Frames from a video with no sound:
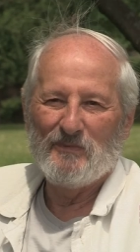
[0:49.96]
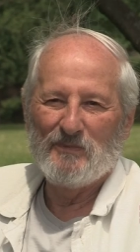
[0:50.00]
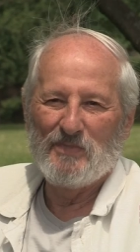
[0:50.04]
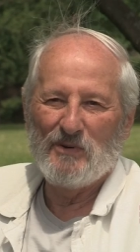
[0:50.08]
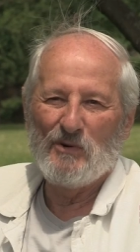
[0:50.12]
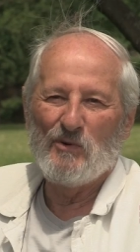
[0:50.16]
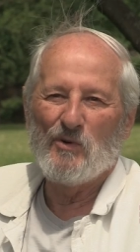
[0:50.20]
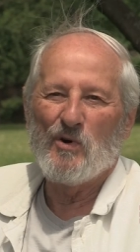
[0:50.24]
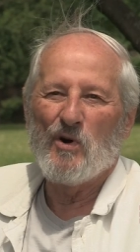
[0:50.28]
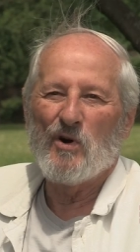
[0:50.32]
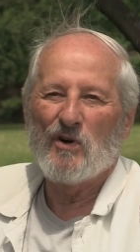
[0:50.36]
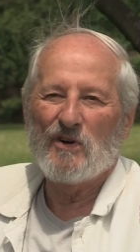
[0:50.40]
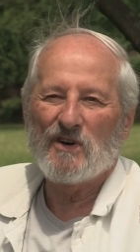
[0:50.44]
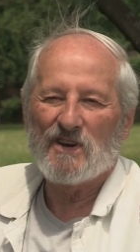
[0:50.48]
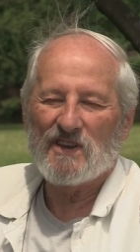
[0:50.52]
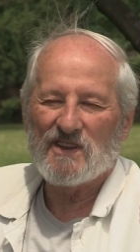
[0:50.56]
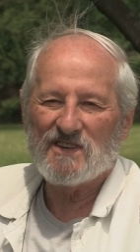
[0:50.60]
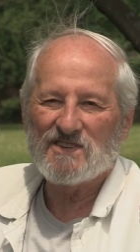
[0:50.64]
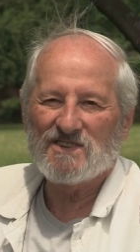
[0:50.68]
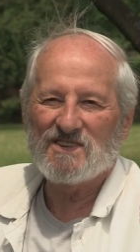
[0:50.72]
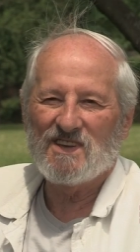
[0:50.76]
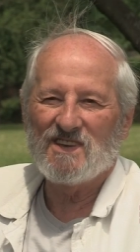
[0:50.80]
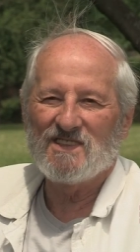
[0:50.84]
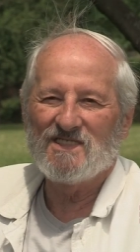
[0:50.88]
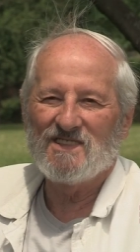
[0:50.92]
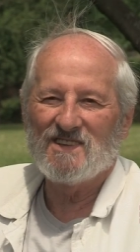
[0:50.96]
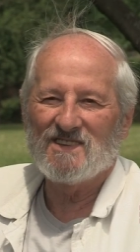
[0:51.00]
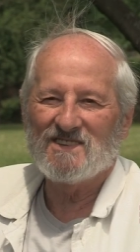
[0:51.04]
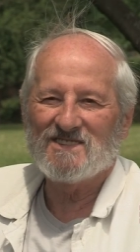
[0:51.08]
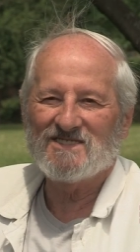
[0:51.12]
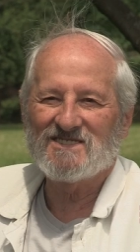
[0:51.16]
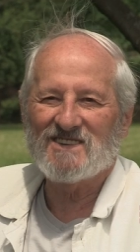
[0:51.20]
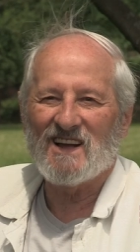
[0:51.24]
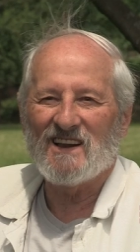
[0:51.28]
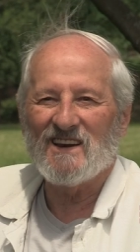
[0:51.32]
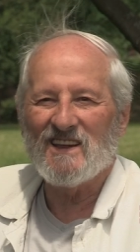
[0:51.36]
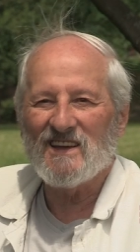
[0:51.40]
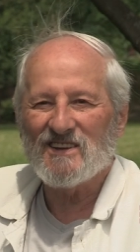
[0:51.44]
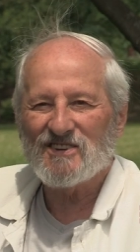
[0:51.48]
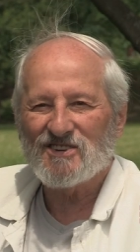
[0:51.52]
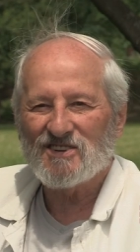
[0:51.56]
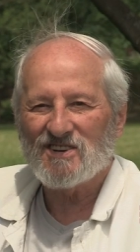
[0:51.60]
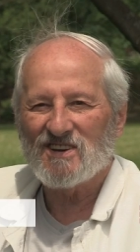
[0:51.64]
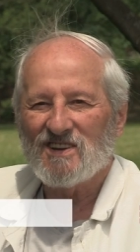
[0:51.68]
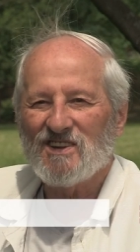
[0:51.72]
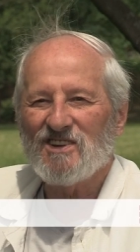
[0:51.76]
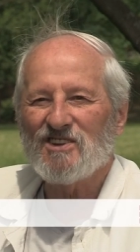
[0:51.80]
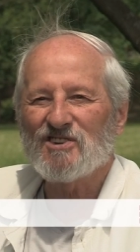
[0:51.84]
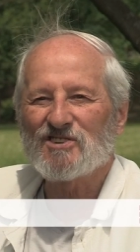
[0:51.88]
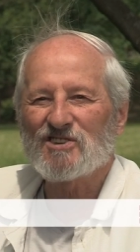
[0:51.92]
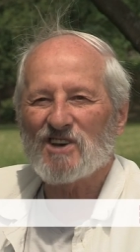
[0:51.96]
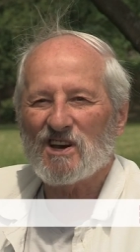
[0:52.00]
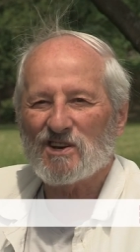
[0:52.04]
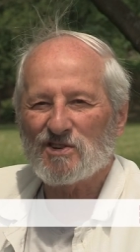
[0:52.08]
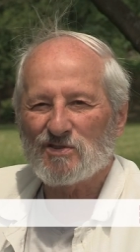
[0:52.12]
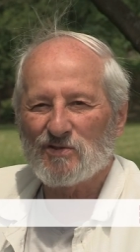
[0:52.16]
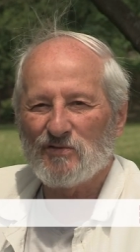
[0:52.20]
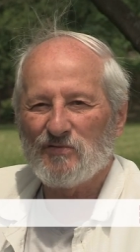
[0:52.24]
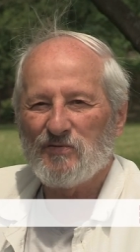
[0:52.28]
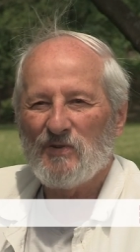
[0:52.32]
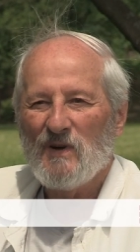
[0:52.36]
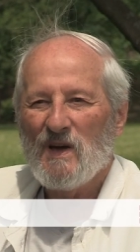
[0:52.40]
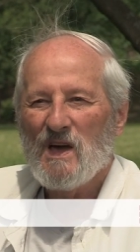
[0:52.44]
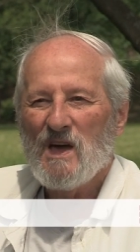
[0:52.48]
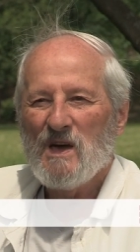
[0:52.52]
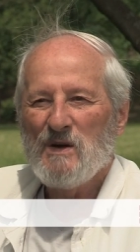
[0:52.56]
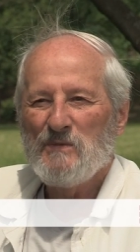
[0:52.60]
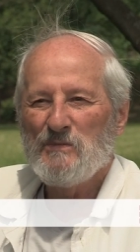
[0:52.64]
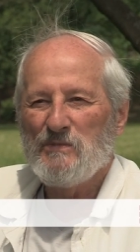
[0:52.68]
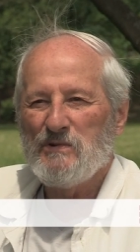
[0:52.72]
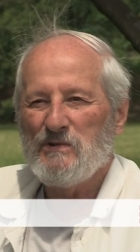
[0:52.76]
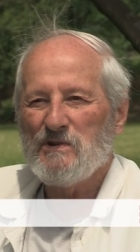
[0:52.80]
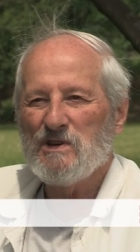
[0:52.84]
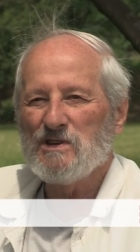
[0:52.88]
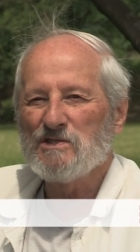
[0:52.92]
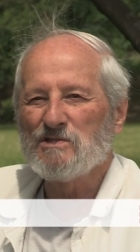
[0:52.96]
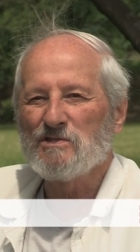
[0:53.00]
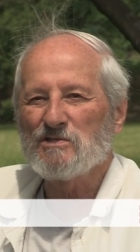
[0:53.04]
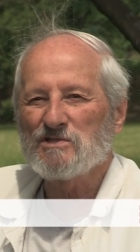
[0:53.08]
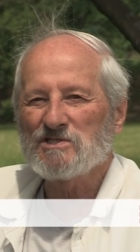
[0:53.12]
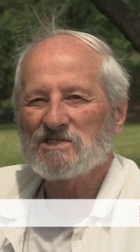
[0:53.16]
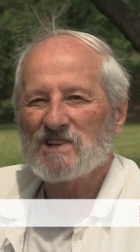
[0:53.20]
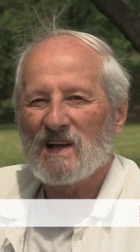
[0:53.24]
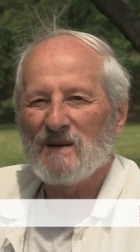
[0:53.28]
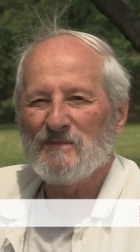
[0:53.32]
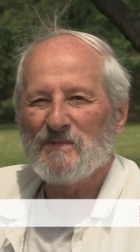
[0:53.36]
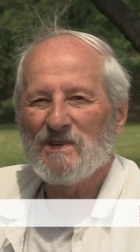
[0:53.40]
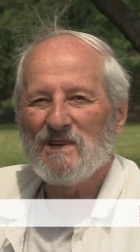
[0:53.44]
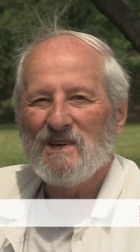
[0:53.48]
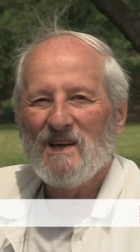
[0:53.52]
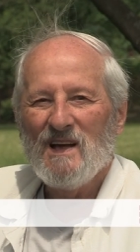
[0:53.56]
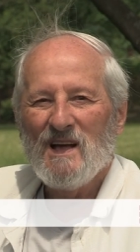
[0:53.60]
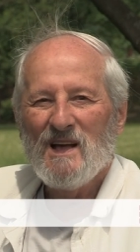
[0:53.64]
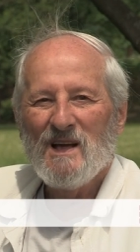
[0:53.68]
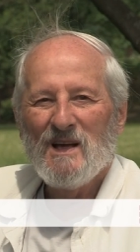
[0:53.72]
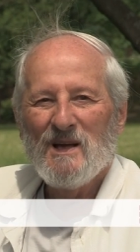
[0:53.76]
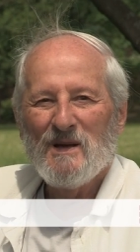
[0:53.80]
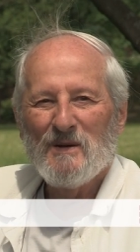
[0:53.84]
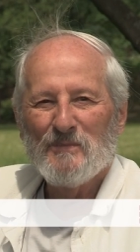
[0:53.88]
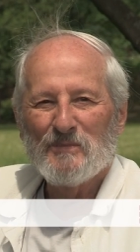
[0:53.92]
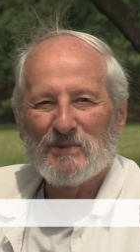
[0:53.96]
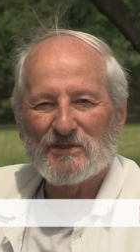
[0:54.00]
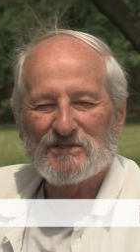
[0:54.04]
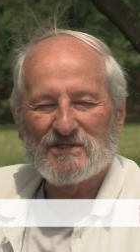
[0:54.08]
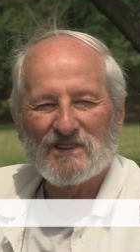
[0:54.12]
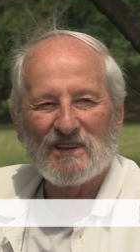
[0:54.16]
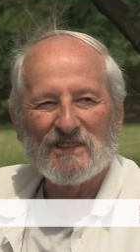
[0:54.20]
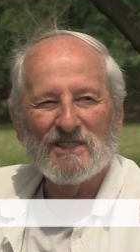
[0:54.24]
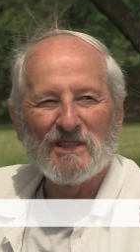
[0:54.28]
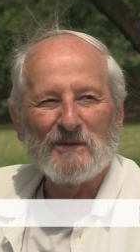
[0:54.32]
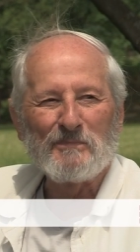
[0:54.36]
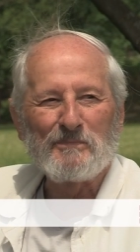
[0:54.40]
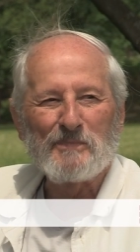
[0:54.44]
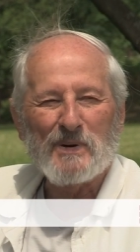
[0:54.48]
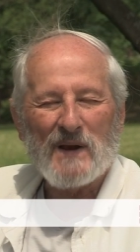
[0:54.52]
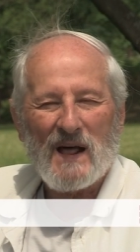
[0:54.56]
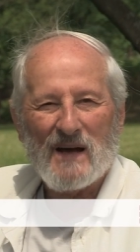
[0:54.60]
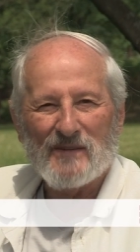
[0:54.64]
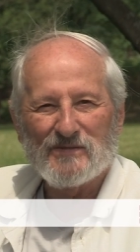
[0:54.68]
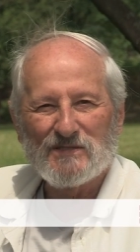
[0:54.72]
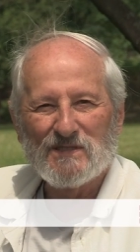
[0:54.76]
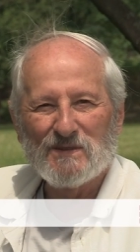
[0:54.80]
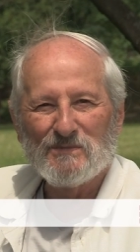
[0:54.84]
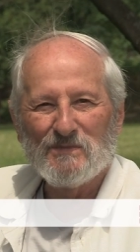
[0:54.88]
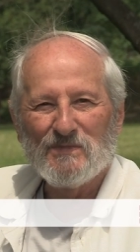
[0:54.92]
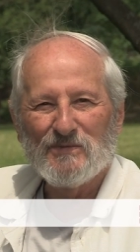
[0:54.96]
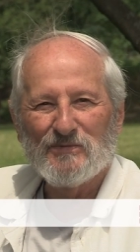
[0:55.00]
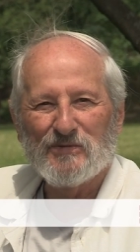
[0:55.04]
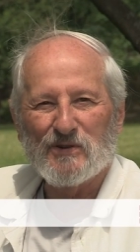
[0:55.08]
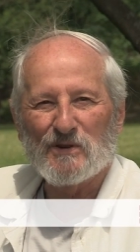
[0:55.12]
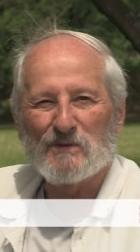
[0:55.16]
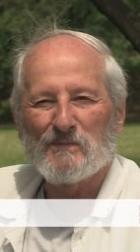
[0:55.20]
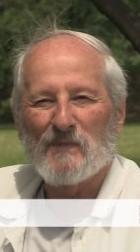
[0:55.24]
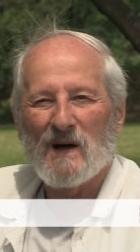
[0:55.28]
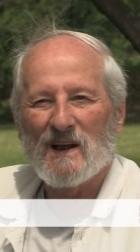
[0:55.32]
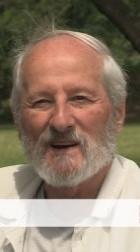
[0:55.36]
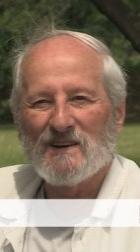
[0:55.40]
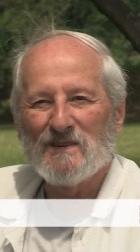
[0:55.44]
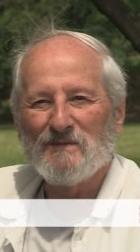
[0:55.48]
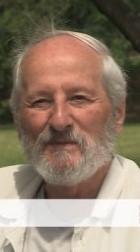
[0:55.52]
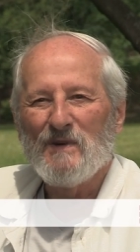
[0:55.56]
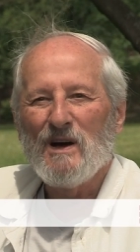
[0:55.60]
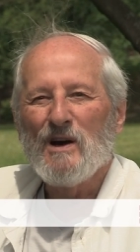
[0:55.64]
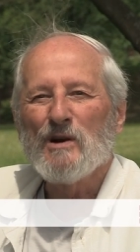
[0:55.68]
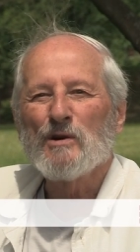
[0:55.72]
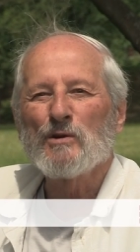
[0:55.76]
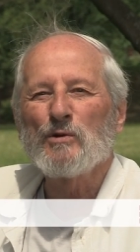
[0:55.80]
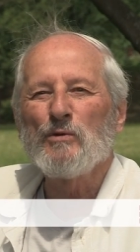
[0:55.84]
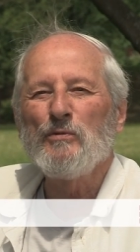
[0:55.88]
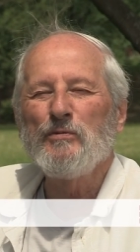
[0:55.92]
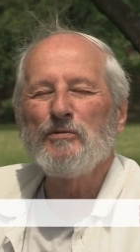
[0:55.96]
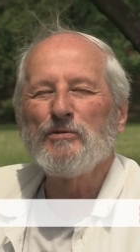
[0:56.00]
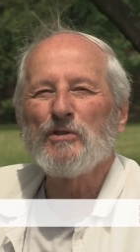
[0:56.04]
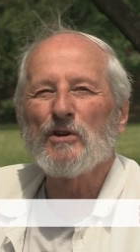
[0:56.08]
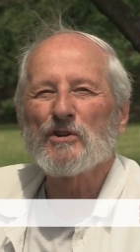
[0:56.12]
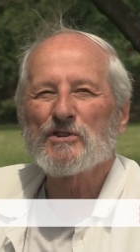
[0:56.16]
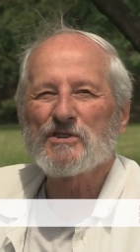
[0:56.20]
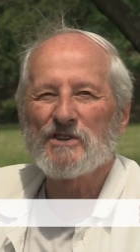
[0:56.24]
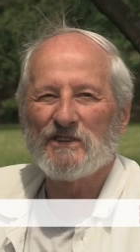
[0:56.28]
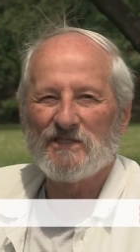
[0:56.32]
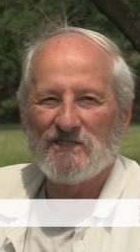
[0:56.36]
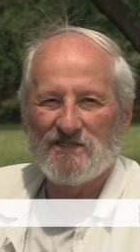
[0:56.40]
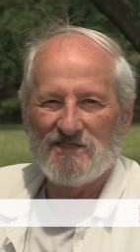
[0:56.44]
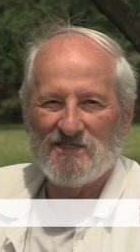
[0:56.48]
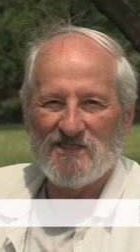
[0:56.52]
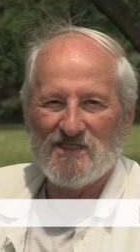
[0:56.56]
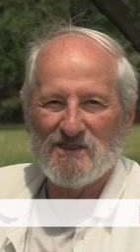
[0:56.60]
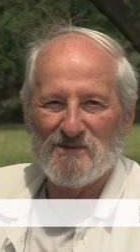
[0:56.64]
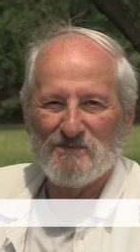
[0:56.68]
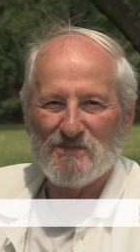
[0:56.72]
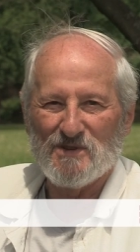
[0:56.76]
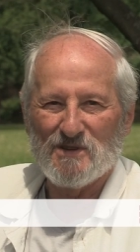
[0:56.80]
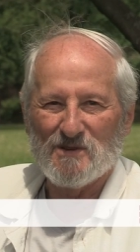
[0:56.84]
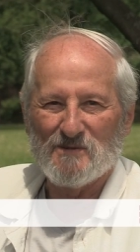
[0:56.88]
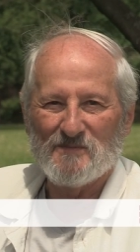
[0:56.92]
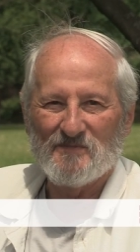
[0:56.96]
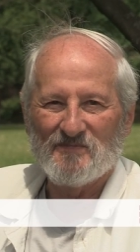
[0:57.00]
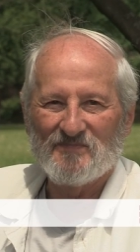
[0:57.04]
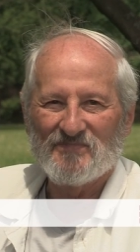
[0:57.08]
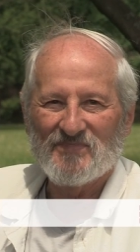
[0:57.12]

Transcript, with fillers: był okres, kiedy Zalesie i Rzeszów były jednostkami pod względem prawnym, formalnym równorzędnymi.